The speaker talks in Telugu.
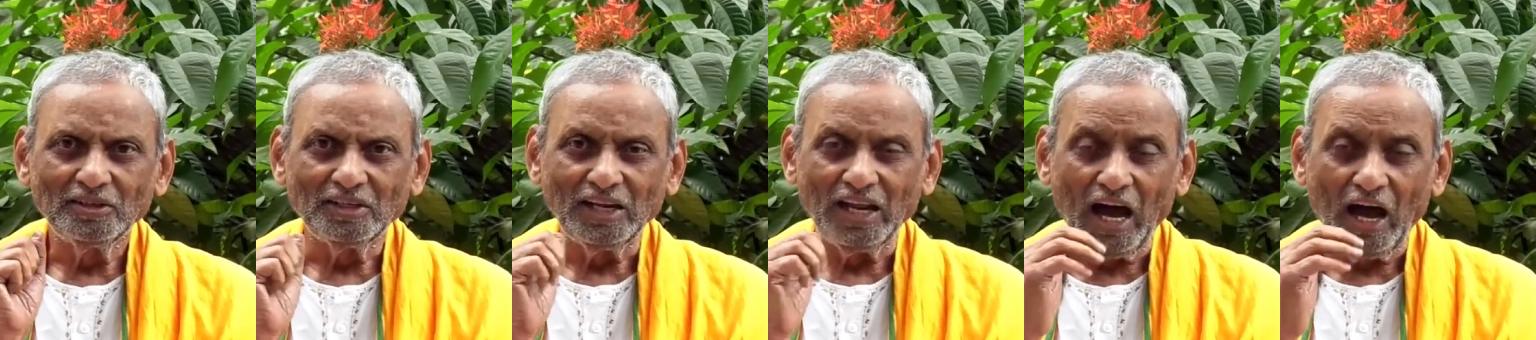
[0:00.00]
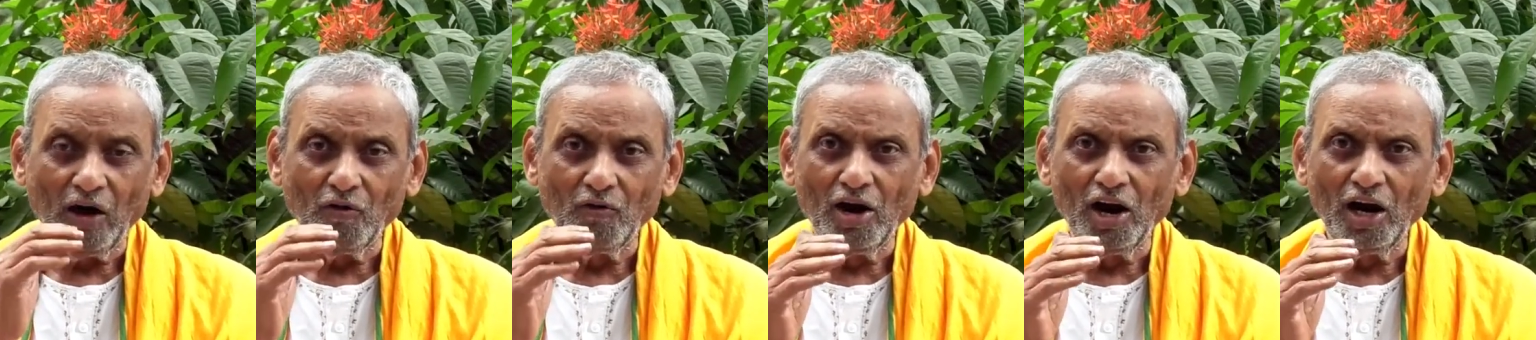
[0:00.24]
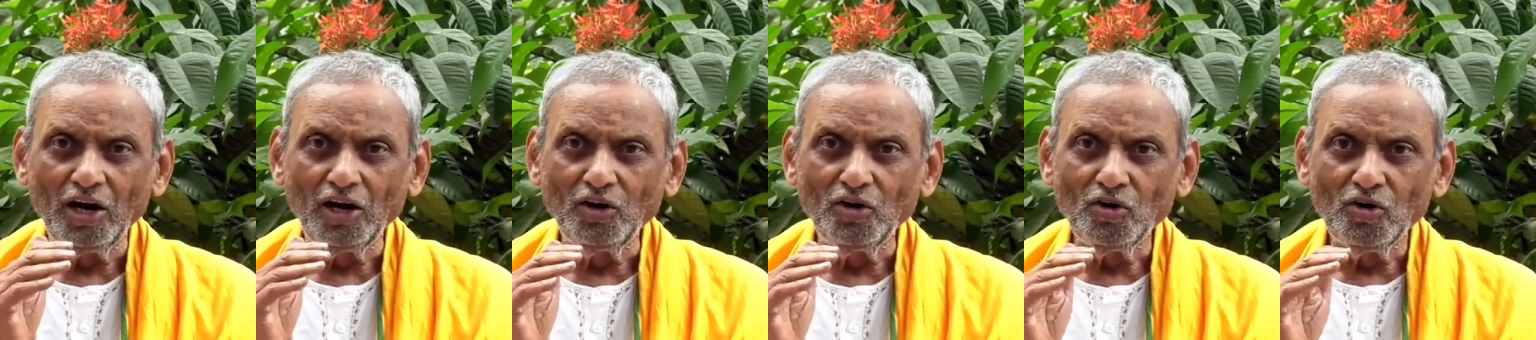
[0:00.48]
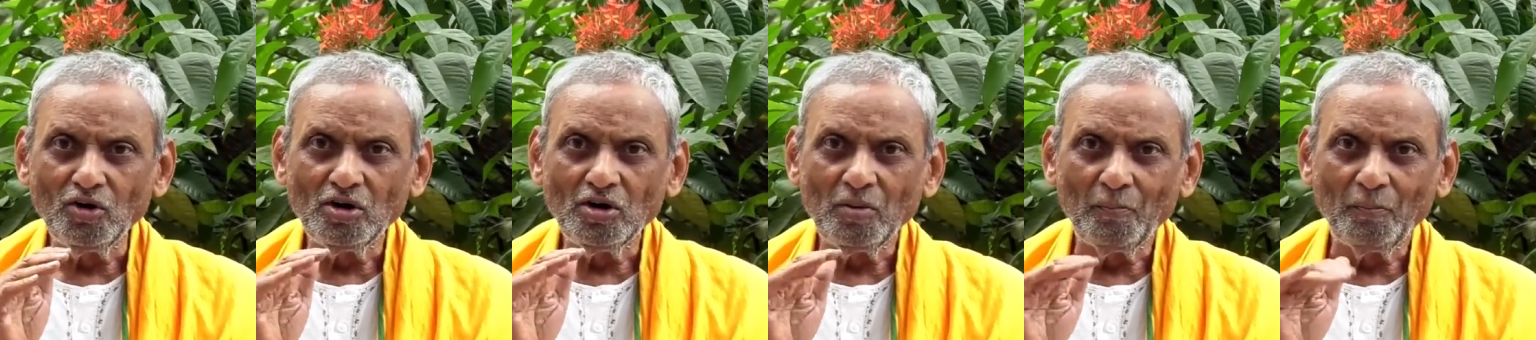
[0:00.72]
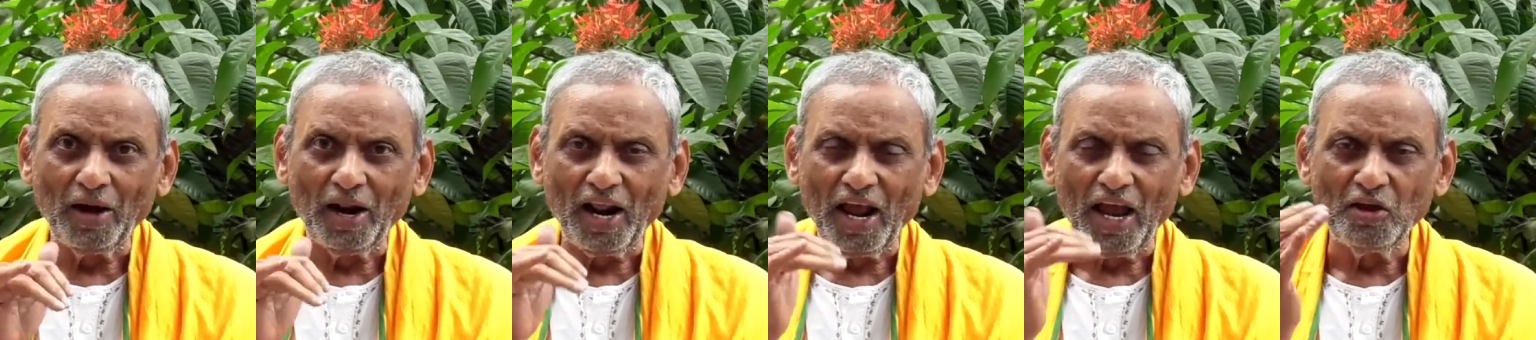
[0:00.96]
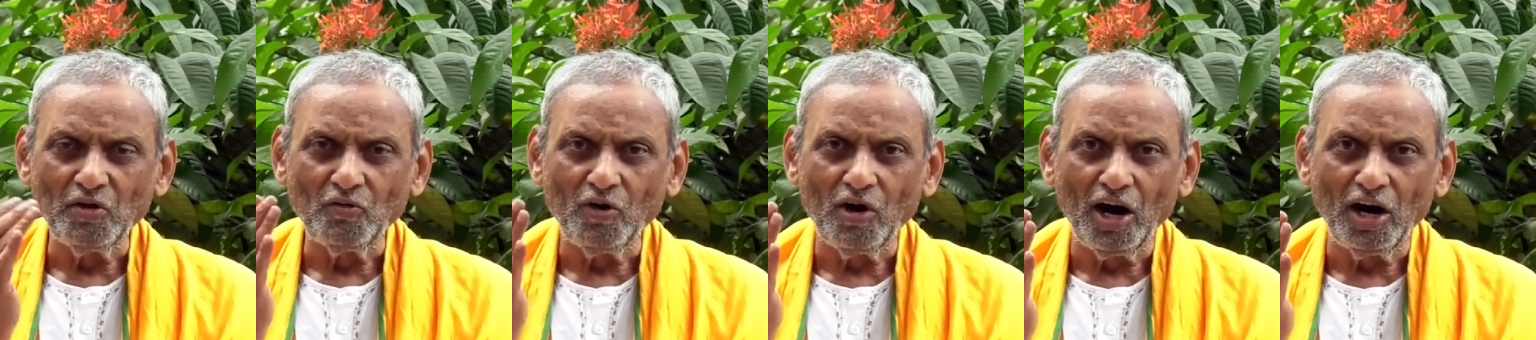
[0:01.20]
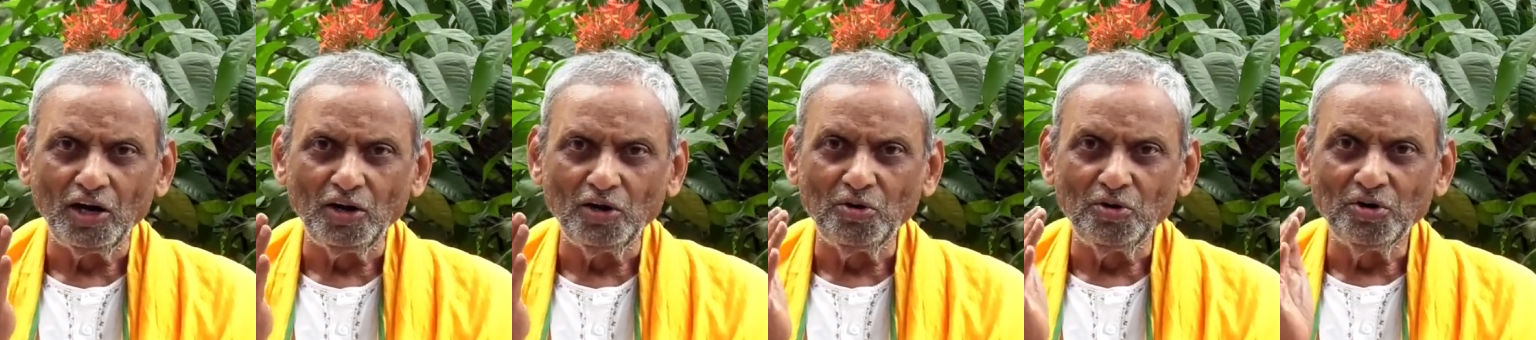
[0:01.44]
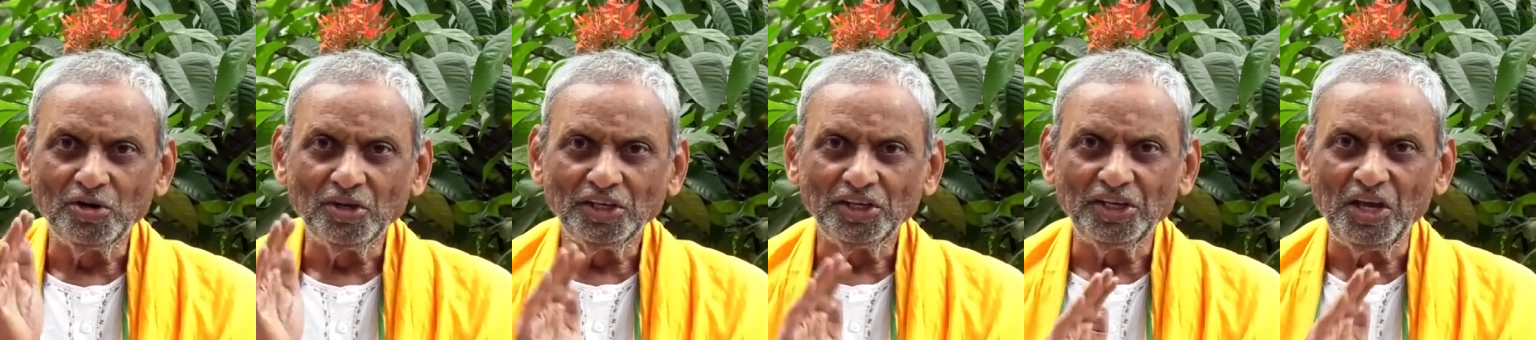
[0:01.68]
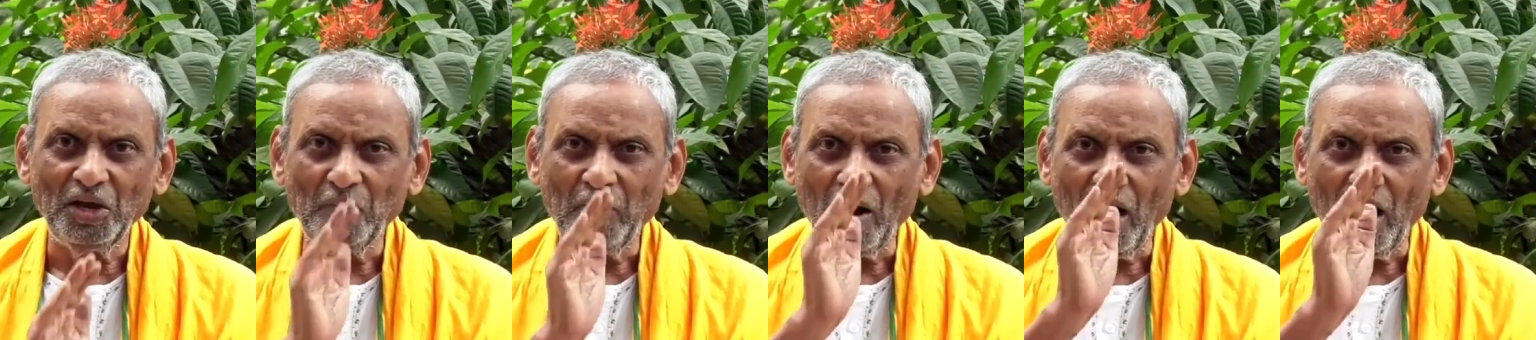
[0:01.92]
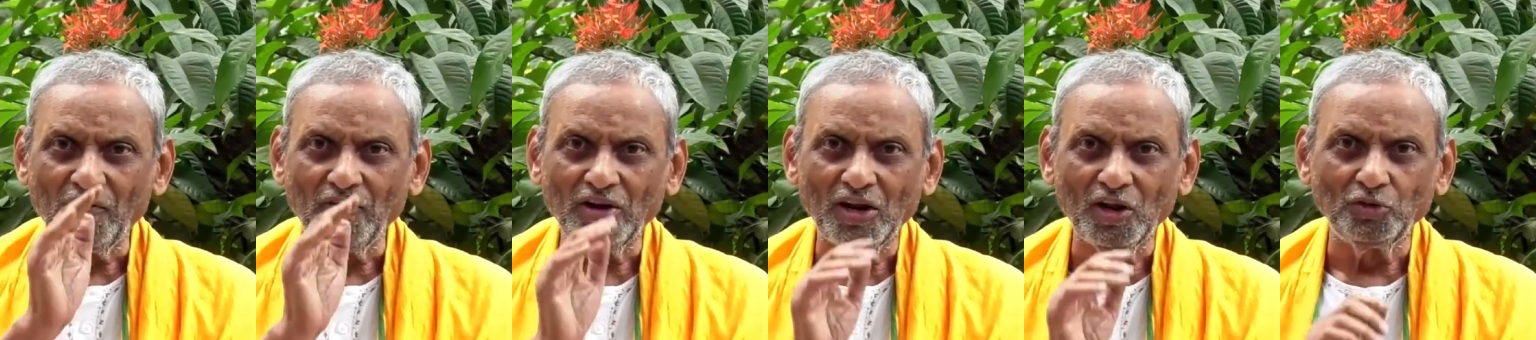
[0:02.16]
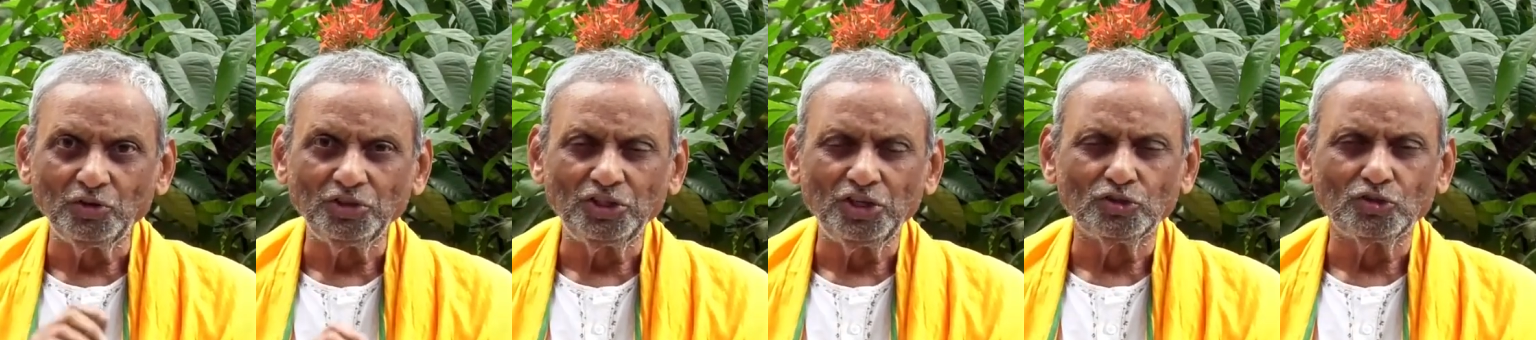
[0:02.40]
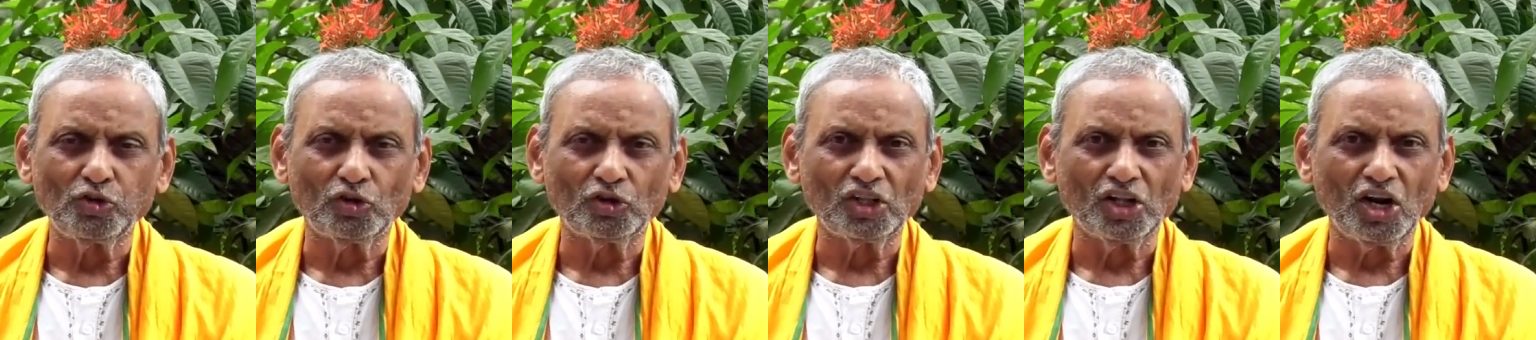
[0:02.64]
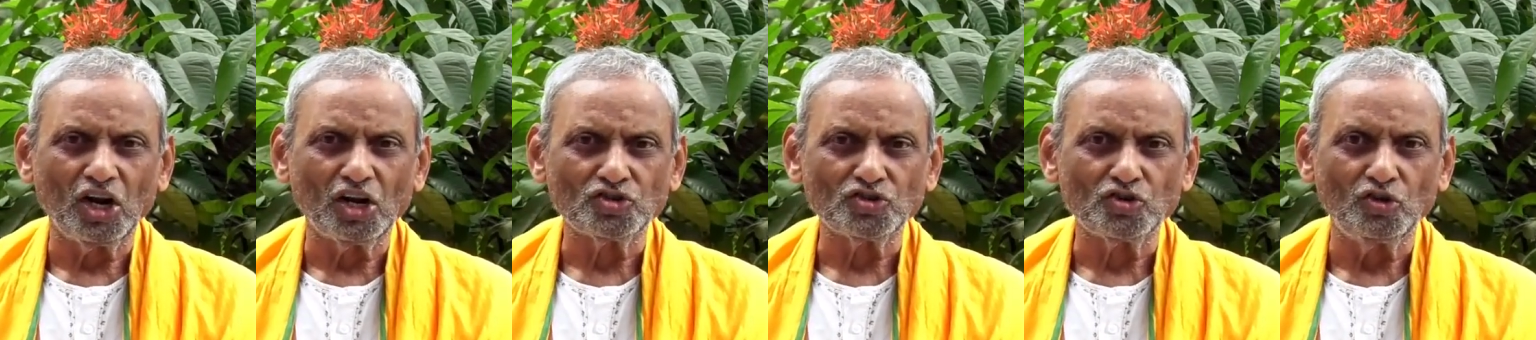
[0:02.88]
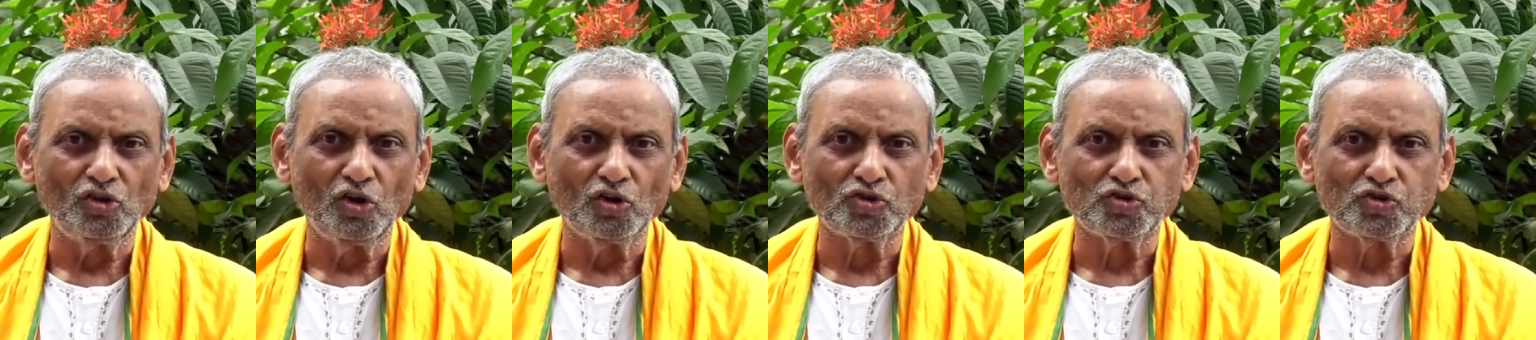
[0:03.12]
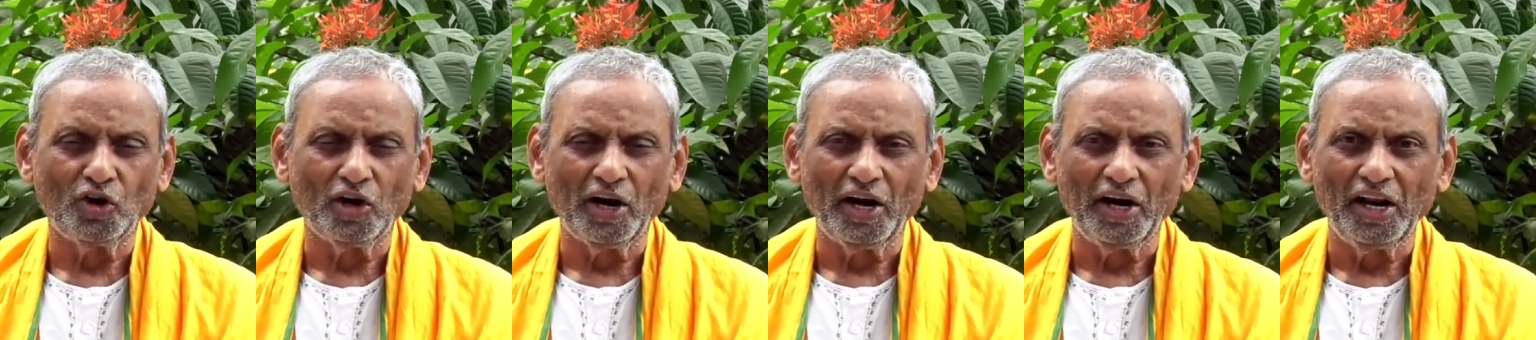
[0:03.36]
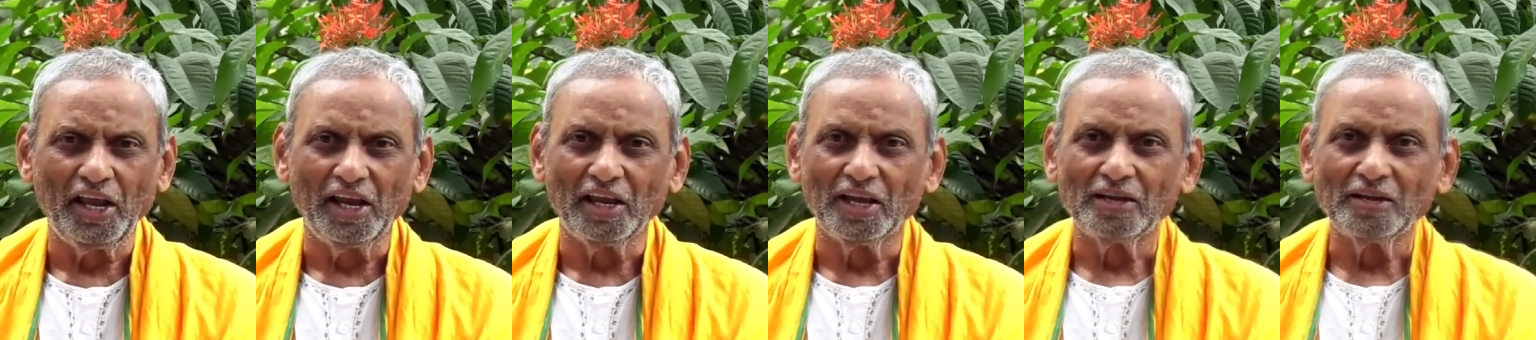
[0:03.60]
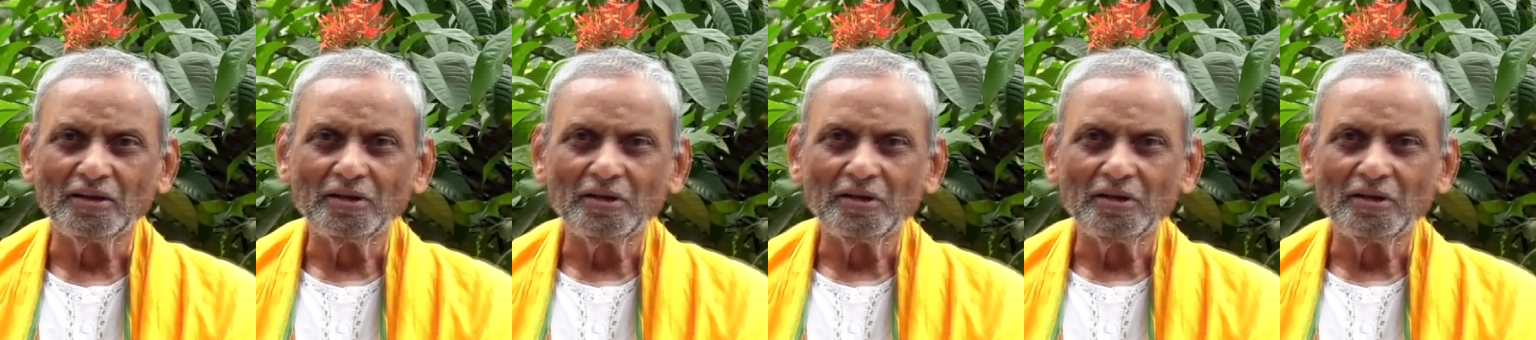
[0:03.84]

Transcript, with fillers: నా వాళ్ళు పరాయి వాళ్ళు ఈ భావన ఉంది ధృతరాష్ట్రుల్లో చూడండి